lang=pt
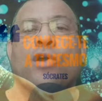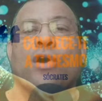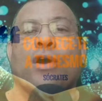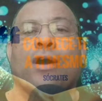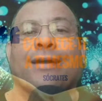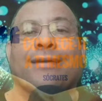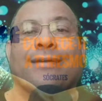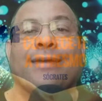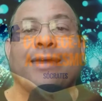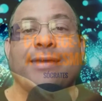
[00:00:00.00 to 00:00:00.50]

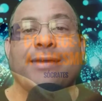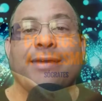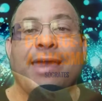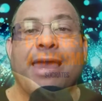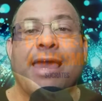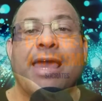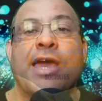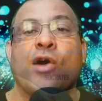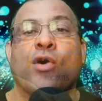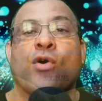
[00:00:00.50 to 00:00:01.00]
melhor quem
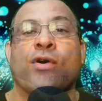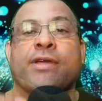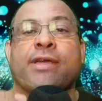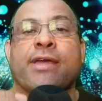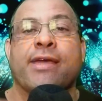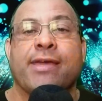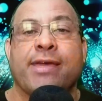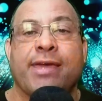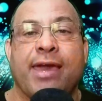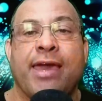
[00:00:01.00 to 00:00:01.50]
é, o
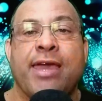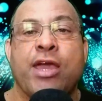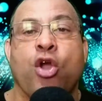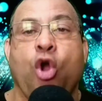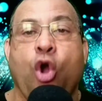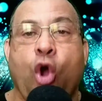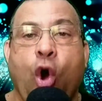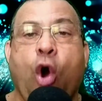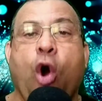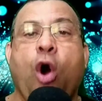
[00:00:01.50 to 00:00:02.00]
que quer e
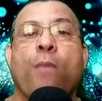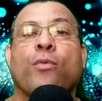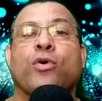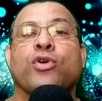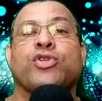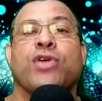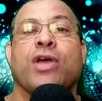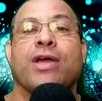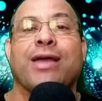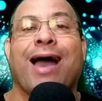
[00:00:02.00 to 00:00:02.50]

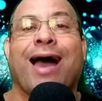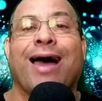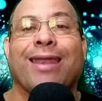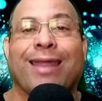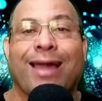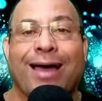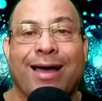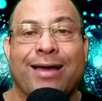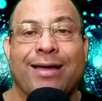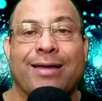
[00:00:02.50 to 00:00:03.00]
como chegar
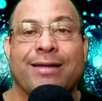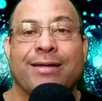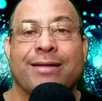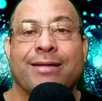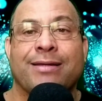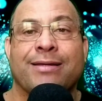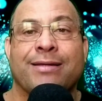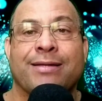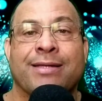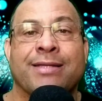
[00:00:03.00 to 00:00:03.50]
lá.
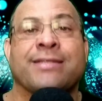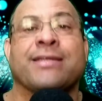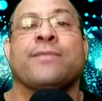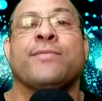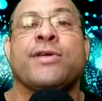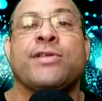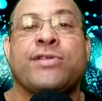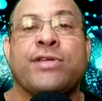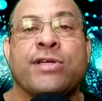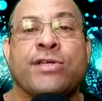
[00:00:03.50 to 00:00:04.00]

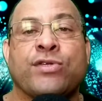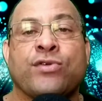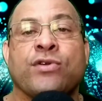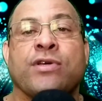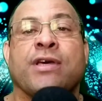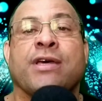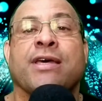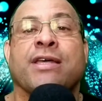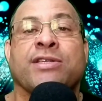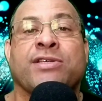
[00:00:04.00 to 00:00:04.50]
Saber
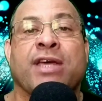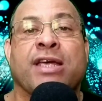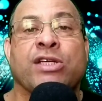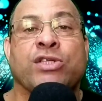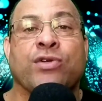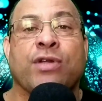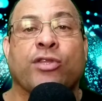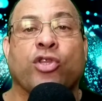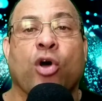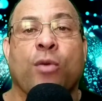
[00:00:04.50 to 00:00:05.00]
disso te
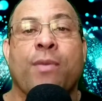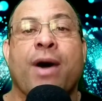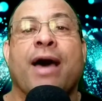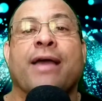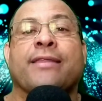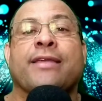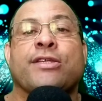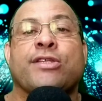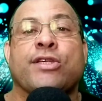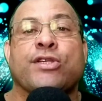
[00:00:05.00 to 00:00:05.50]
ajuda a
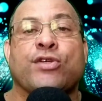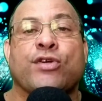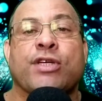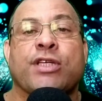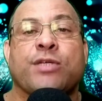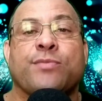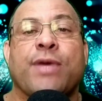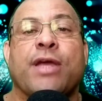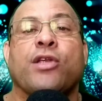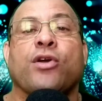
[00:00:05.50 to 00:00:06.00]
tomar
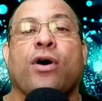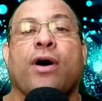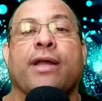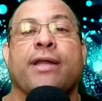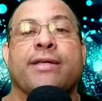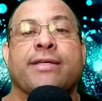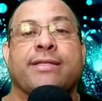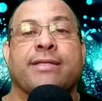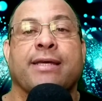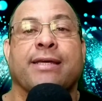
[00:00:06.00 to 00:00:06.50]
decisões
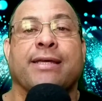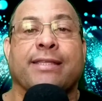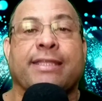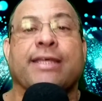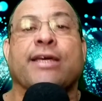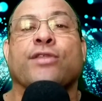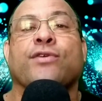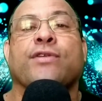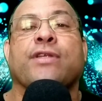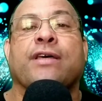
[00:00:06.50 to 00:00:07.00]
melhores,
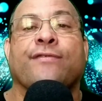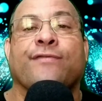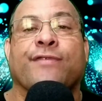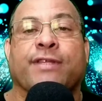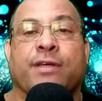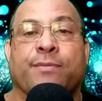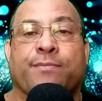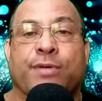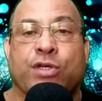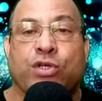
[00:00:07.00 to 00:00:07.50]
tanto na
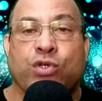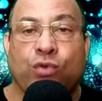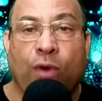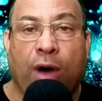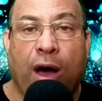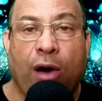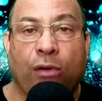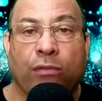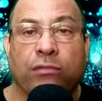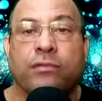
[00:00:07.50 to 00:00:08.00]
vida
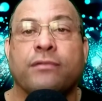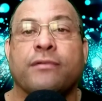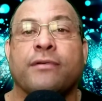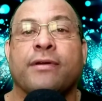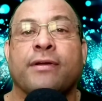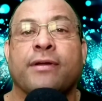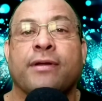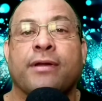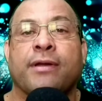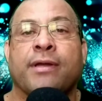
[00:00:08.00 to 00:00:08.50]
pessoal.
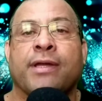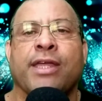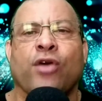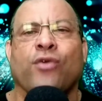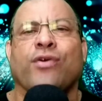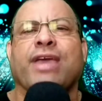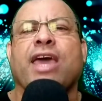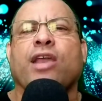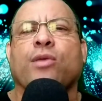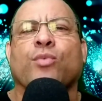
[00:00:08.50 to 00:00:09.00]

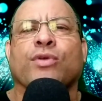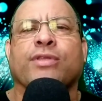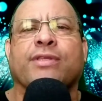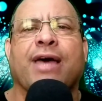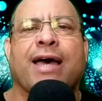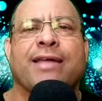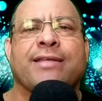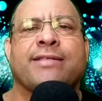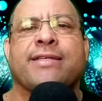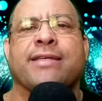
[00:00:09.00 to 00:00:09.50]
Eu quero
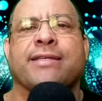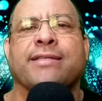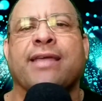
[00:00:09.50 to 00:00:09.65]
mudar de